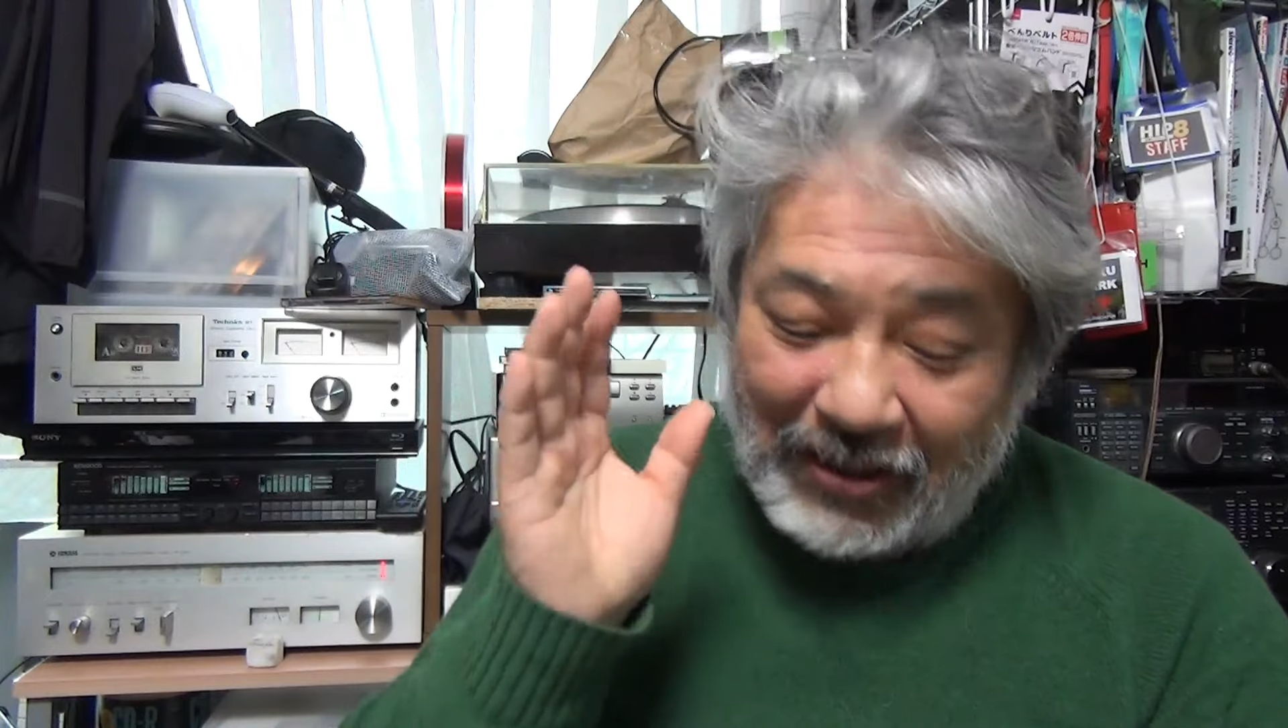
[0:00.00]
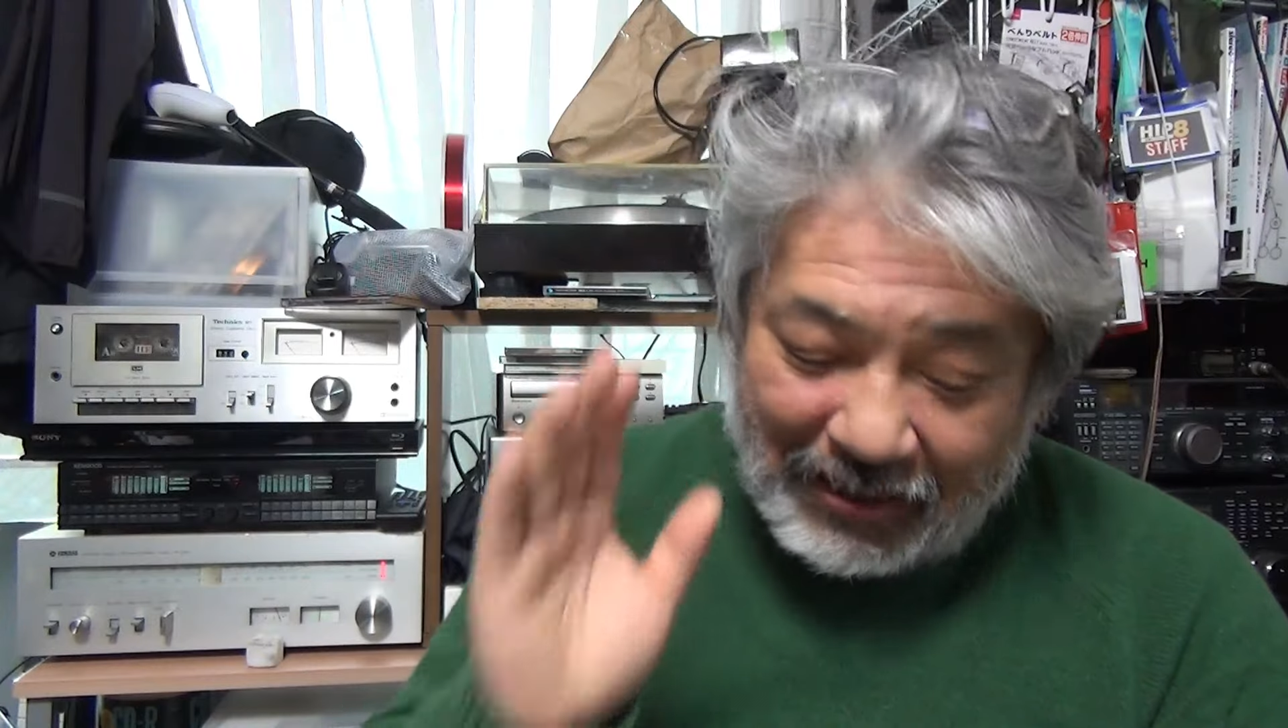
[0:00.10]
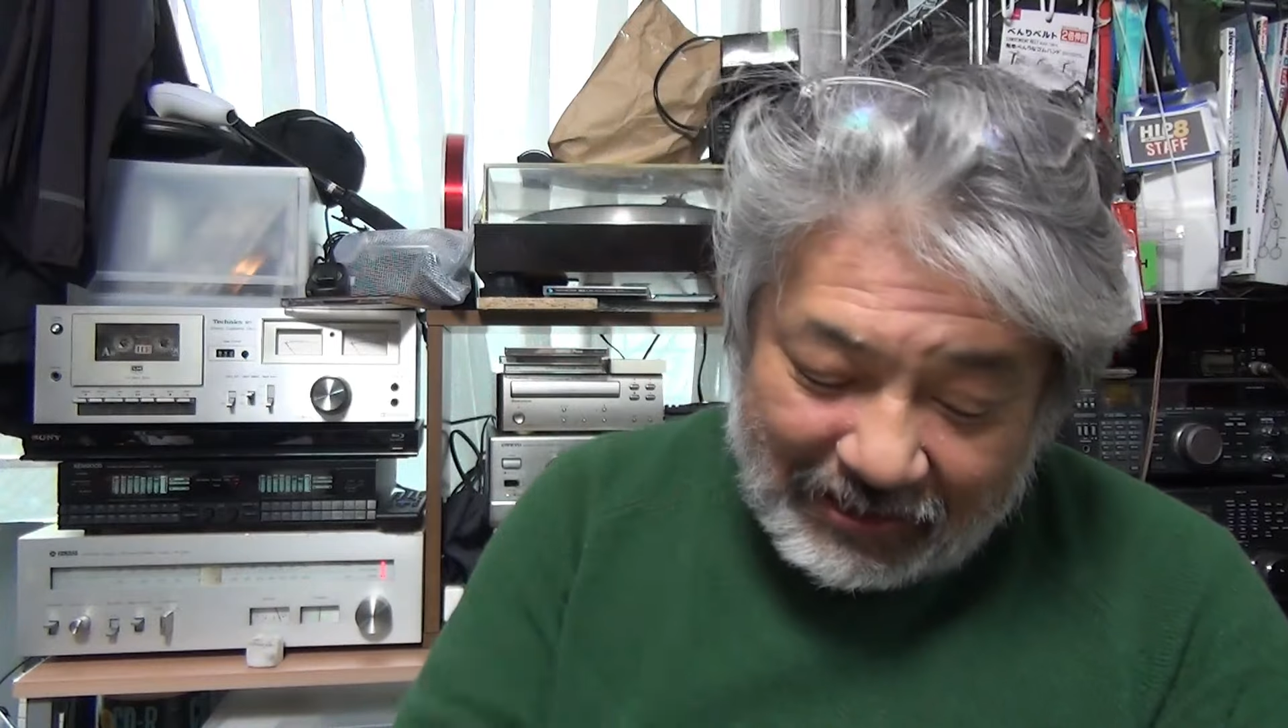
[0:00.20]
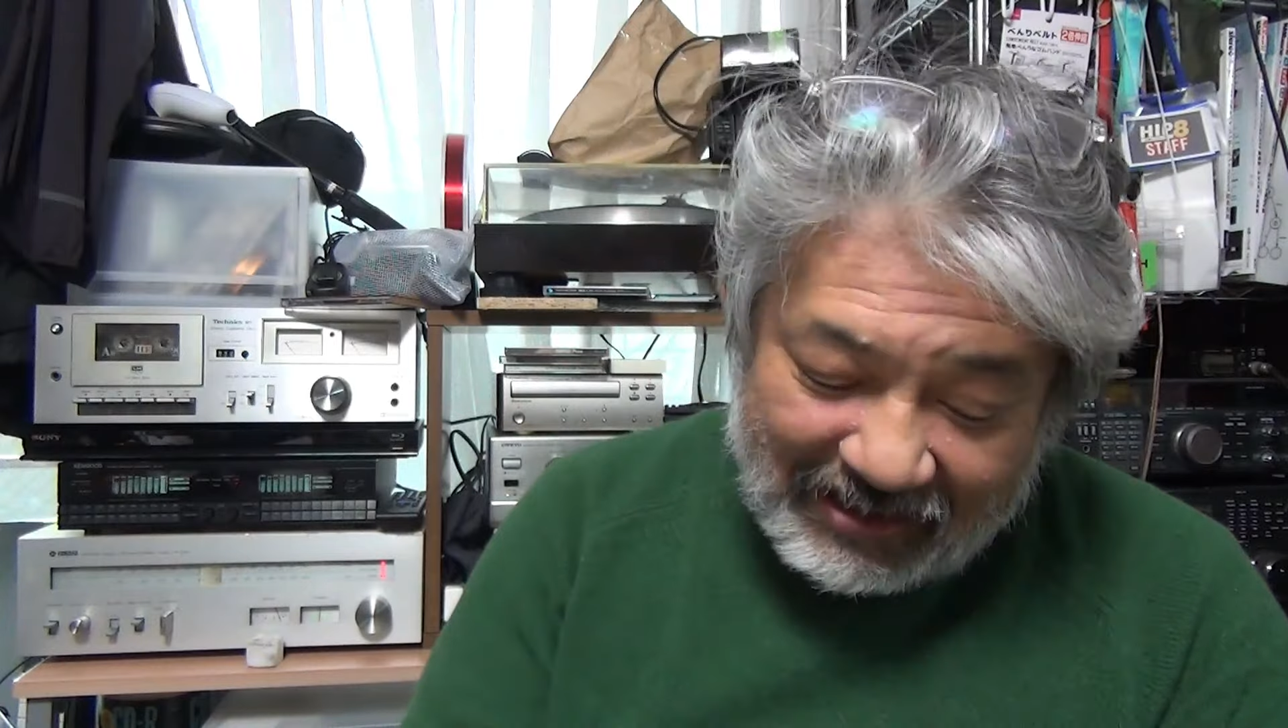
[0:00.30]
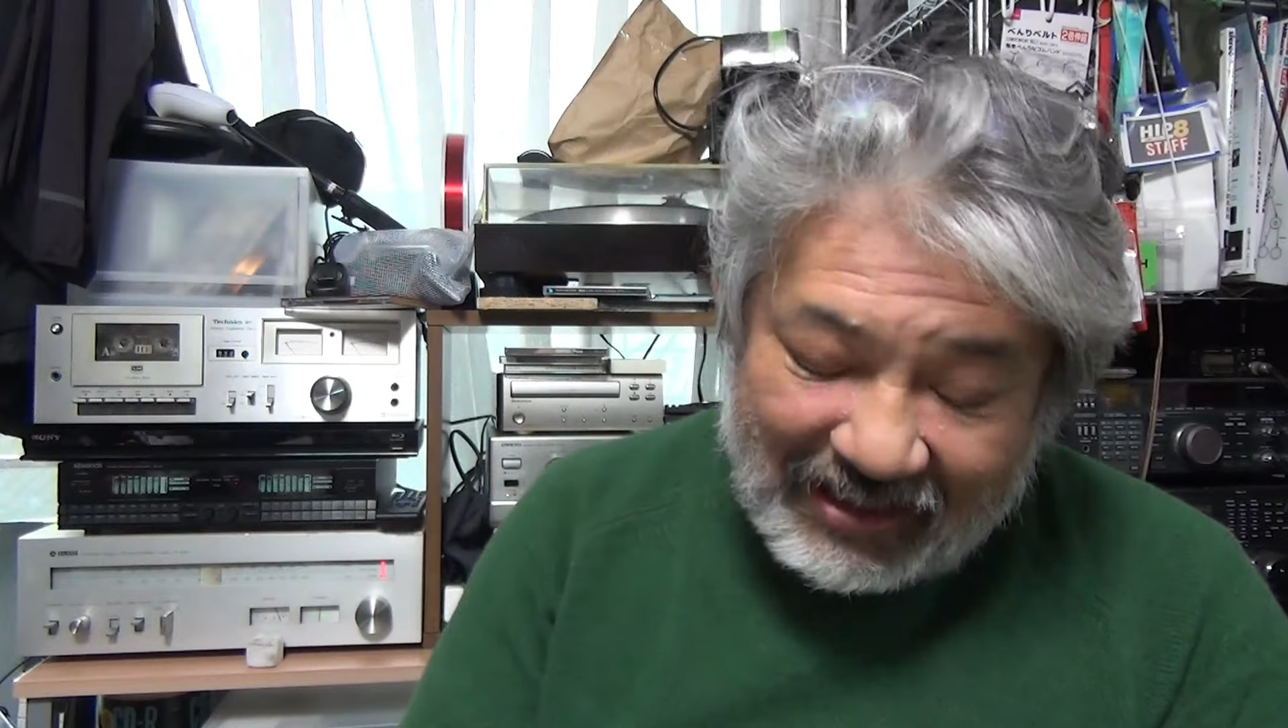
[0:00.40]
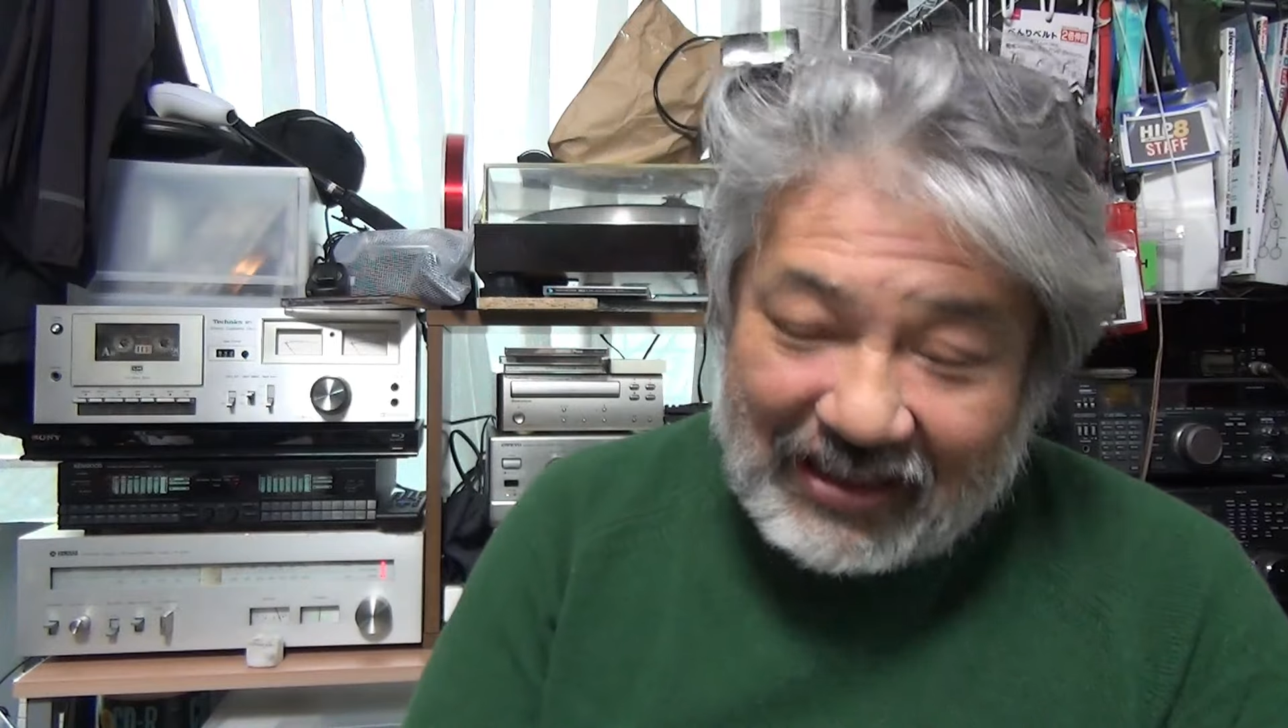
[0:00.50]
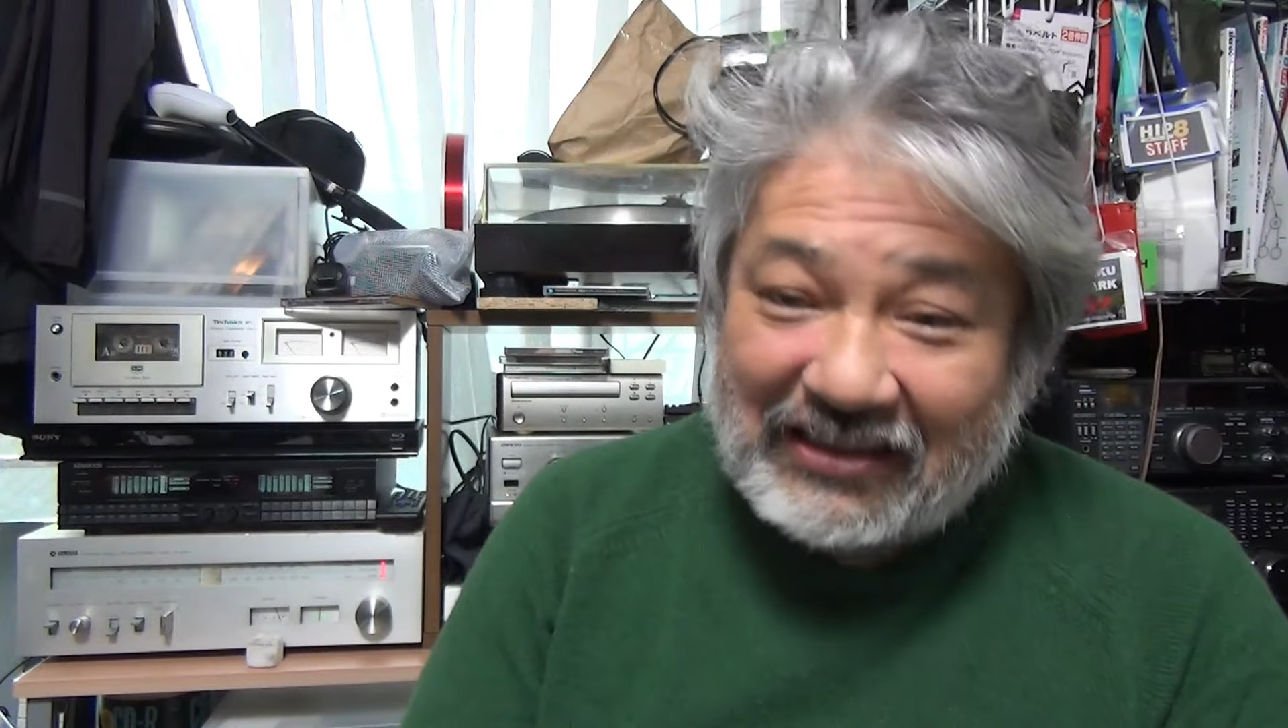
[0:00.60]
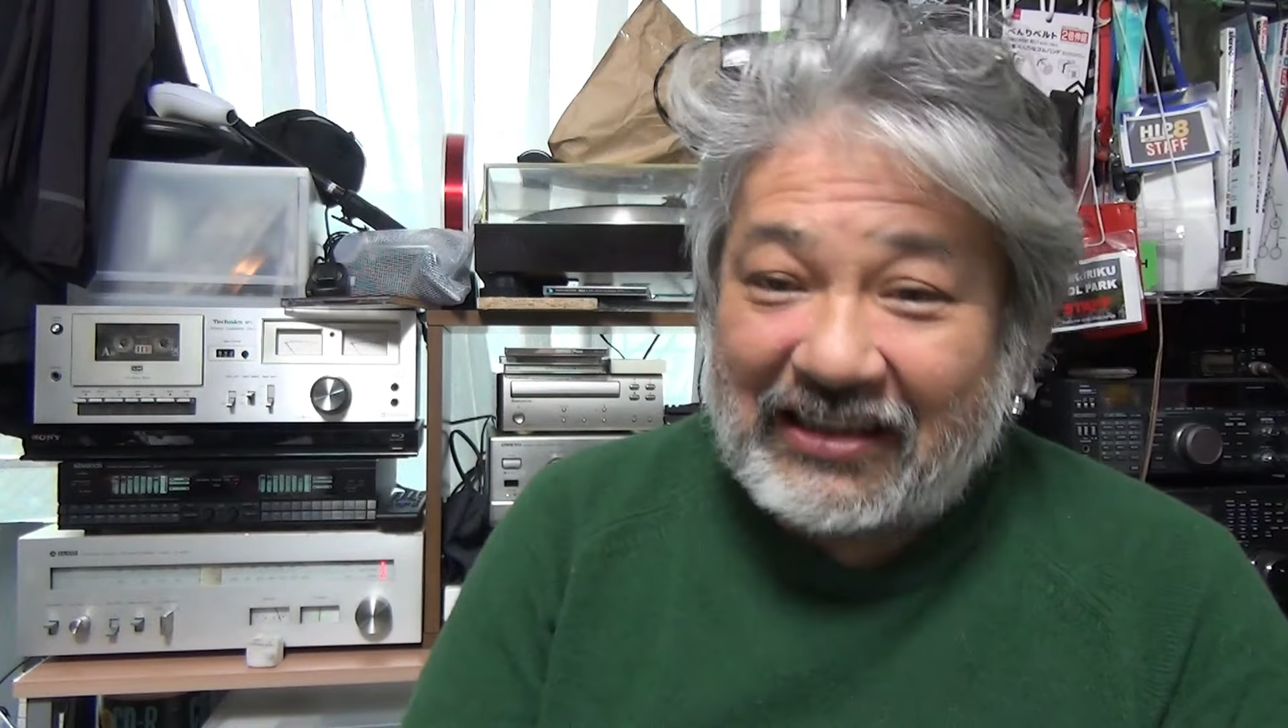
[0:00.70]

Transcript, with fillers: かんなかっ